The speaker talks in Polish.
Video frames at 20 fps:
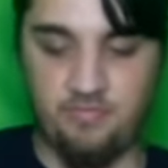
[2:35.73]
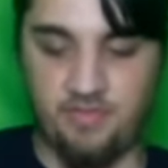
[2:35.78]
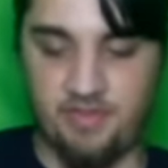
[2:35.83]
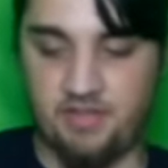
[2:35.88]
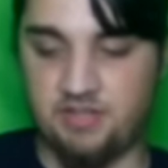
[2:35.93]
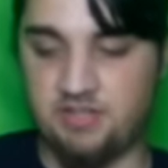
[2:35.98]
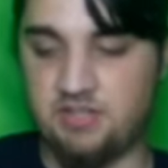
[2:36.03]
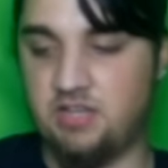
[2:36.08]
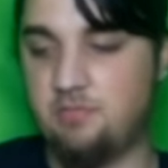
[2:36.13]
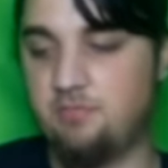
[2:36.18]

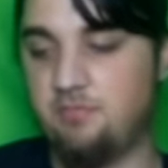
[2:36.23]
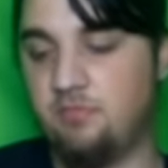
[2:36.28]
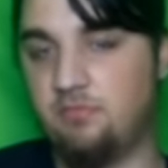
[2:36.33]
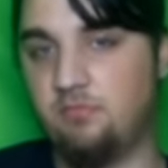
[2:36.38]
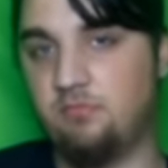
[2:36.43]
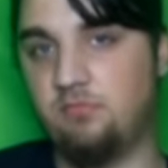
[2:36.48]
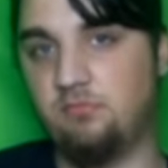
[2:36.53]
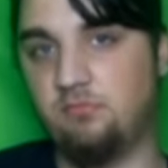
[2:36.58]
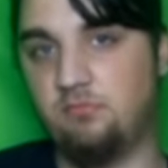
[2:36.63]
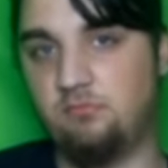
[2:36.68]
jeżeli
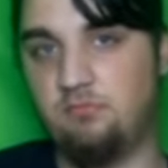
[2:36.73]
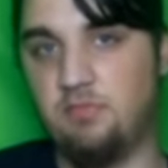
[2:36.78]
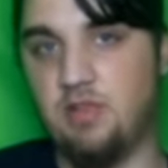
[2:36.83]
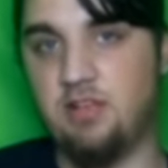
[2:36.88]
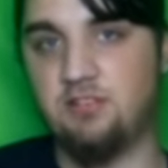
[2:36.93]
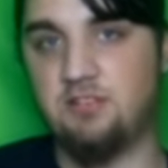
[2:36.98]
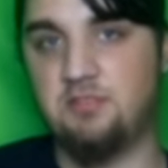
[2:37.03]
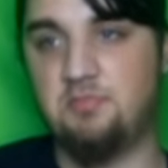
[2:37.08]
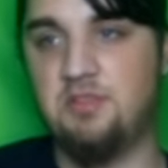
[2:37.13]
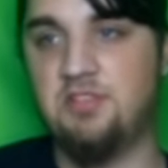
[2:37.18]

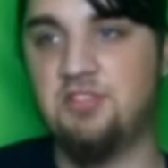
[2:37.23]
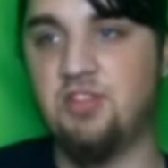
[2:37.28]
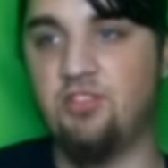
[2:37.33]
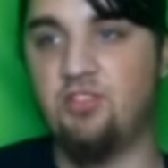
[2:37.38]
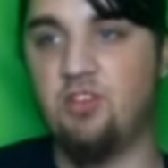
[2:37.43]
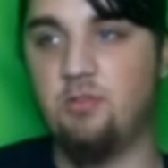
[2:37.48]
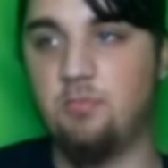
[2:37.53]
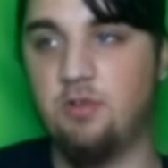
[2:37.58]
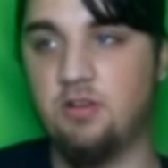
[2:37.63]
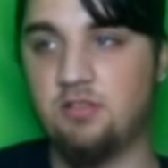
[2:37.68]
mają
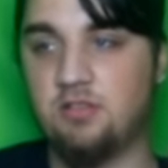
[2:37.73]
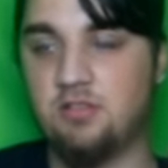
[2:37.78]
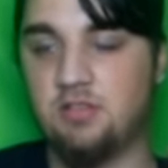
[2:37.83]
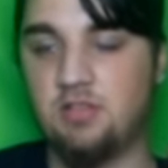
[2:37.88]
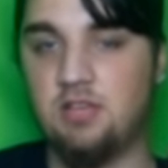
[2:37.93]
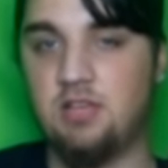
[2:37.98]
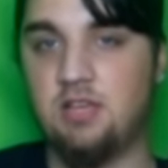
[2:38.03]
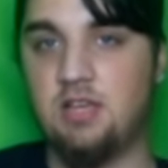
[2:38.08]
zbliżoną moc,